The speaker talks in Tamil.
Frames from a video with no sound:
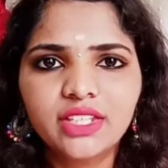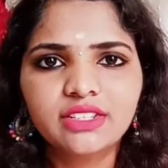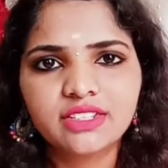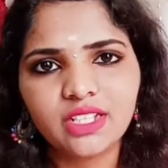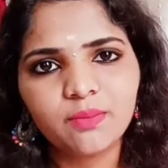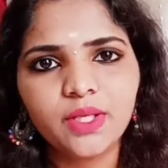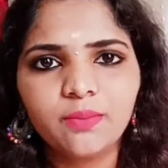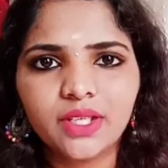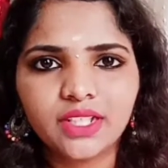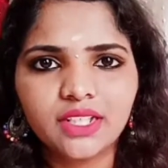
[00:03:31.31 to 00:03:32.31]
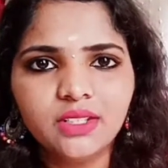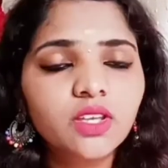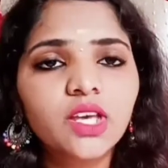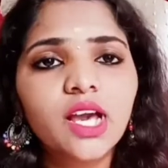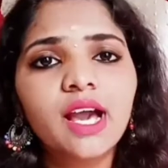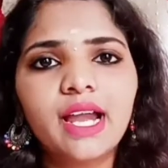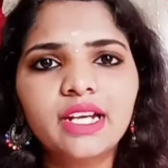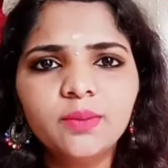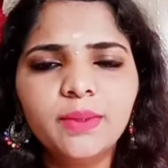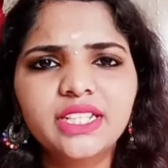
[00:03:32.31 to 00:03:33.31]
இதை ட்ரை பண்ணி பாருங்க
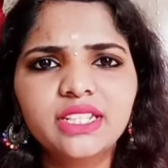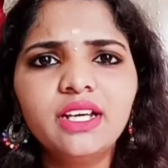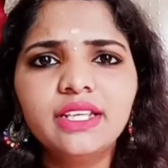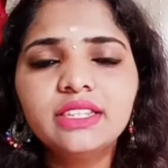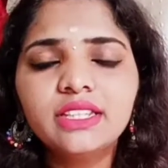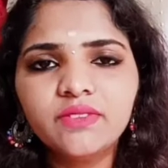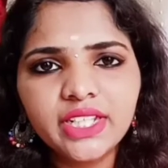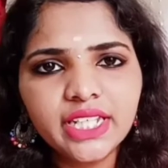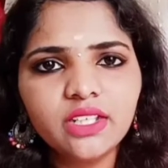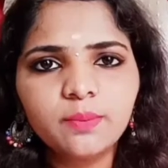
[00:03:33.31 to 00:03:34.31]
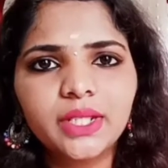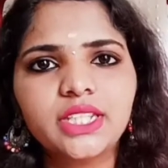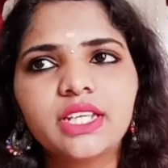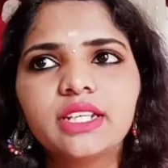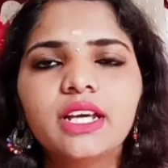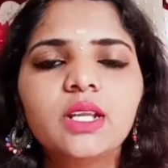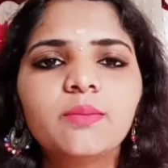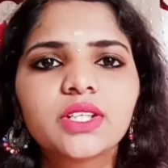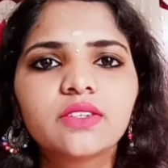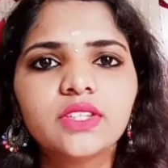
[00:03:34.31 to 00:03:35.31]
அடுத்து பார்த்தீங்கன்னா இந்த வினிகர் பார்த்தீங்கன்னா
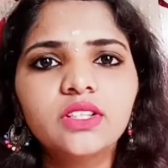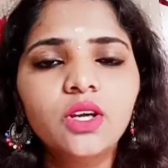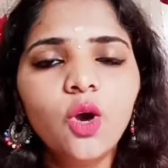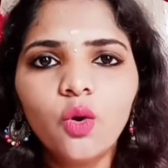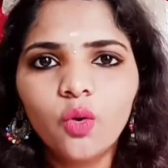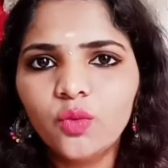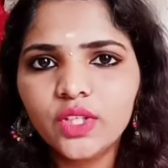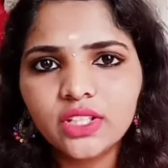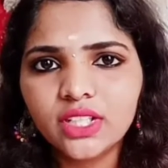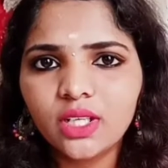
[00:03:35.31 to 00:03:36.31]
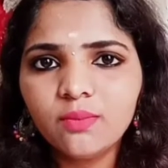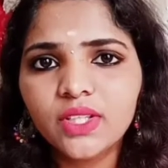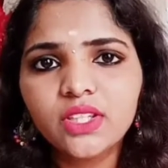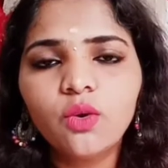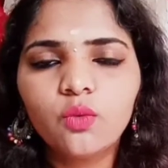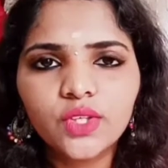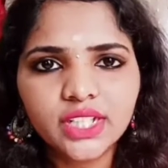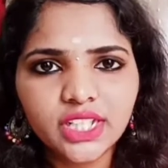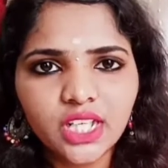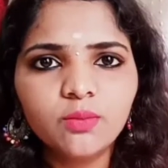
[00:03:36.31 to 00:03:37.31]
நம்மளுக்கு வந்து ஒவ்வொரு க்ரீம் வந்து
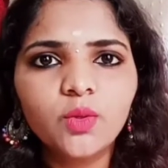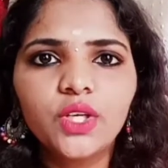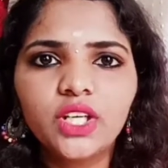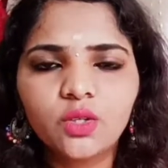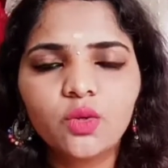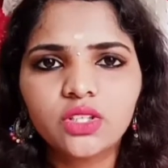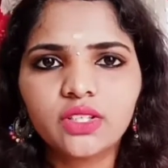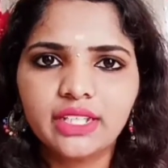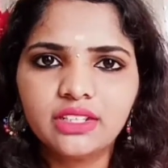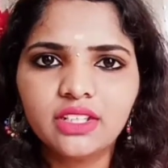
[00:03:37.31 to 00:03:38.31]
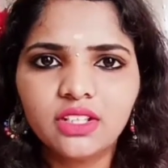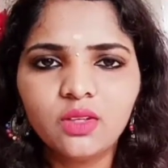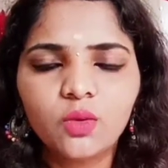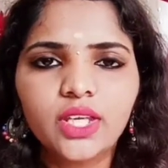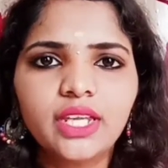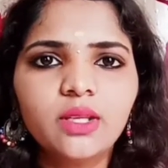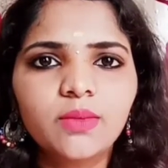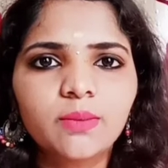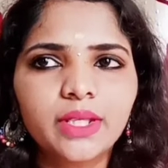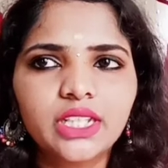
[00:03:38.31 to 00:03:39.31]
ஒவ்வொரு க்ரீமோ இல்லை டோனரோ எதாக இருந்தாலும் ஓகே
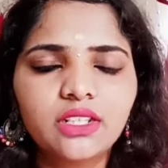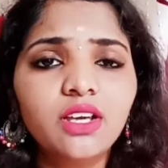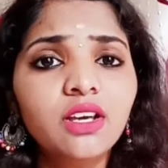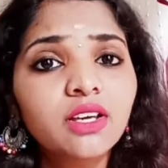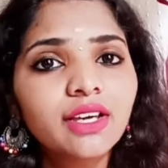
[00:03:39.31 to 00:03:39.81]
நம்மளுக்கு பார்த்தீங்கன்னா